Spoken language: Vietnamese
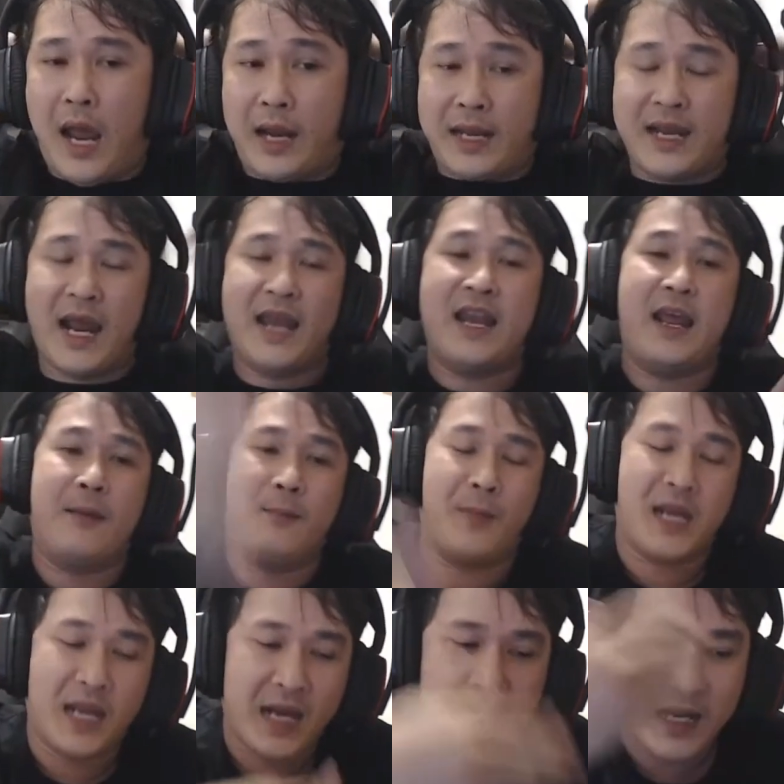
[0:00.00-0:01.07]
cái khái niệm
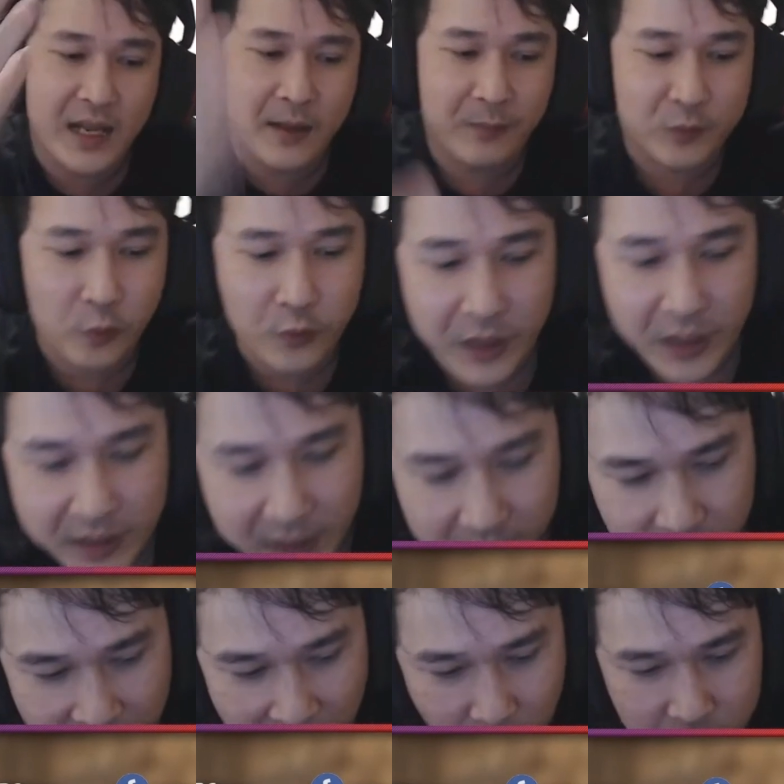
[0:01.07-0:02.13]
mấy cái khái niệm tôi nghĩ ra
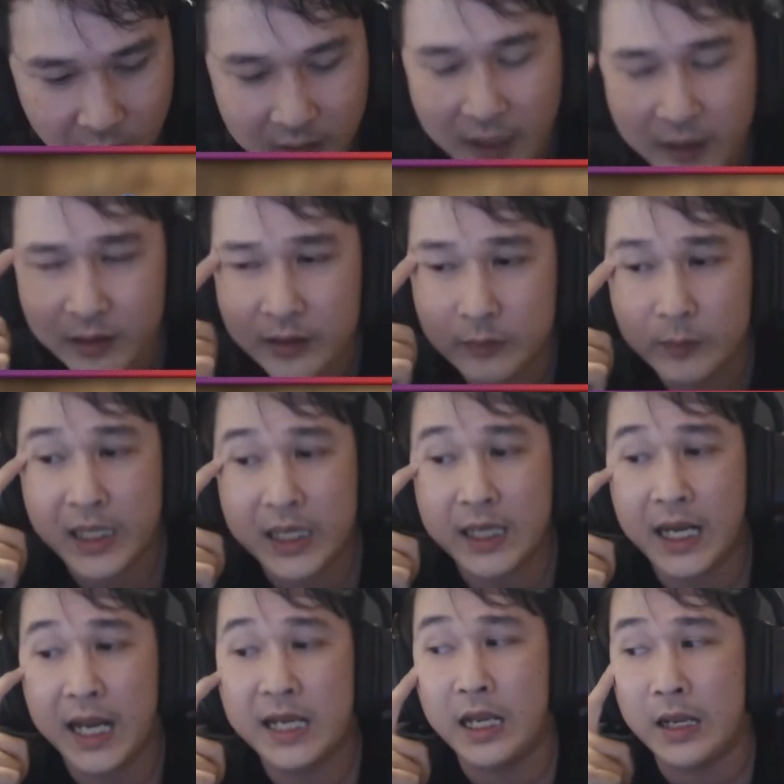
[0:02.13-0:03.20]
từ đâu thật ra mấy cái
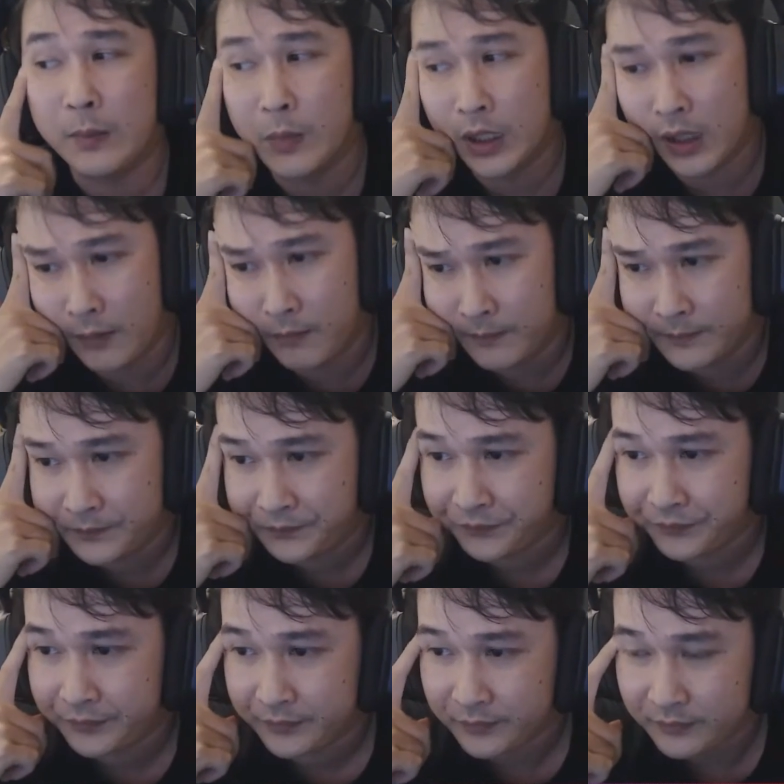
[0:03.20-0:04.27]
khái niệm á anh em
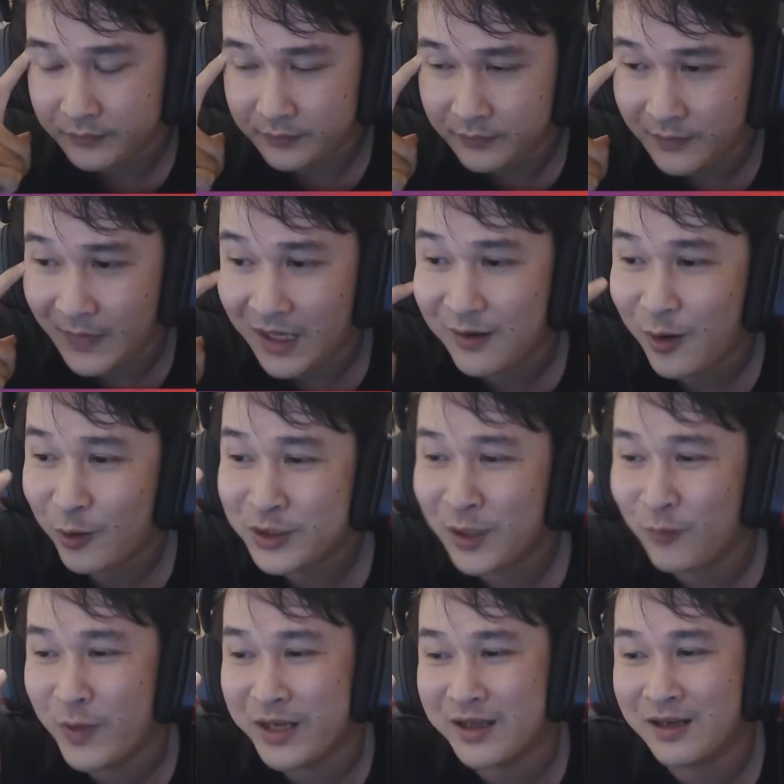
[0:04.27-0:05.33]
nói
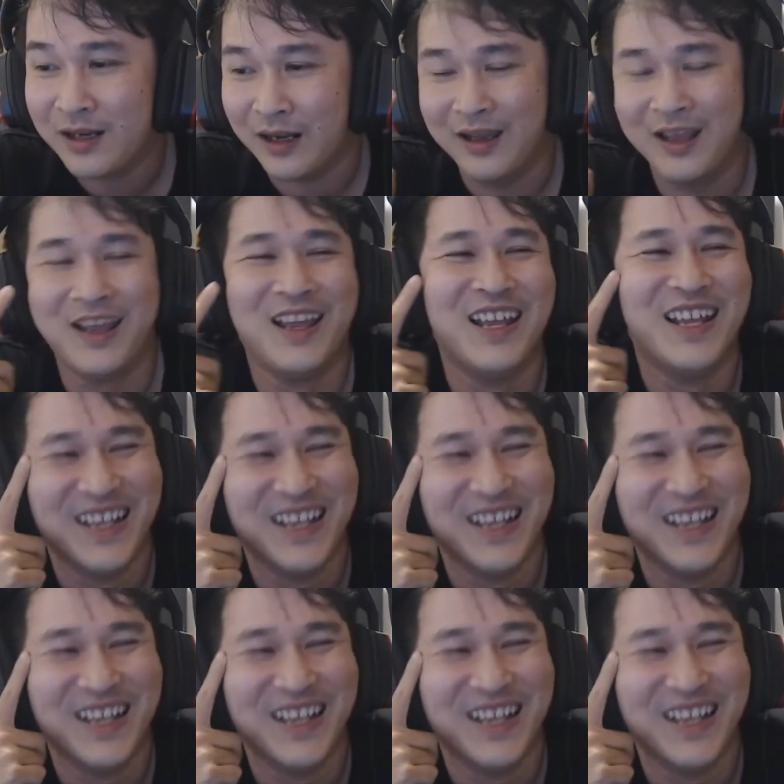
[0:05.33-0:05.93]
xong bị kích hả